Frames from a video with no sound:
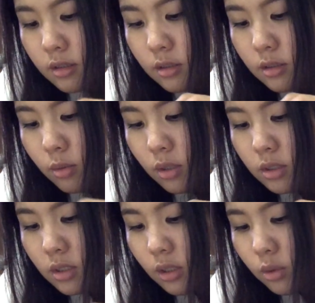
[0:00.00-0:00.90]
สวอช
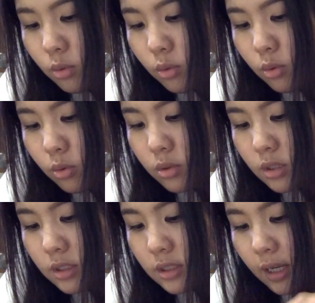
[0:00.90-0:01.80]
ให้ดูสี
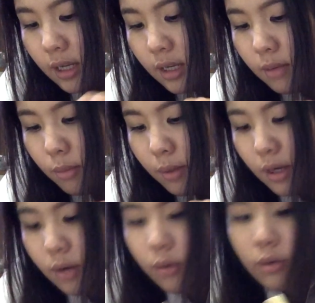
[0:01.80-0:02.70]
ใสเบาๆ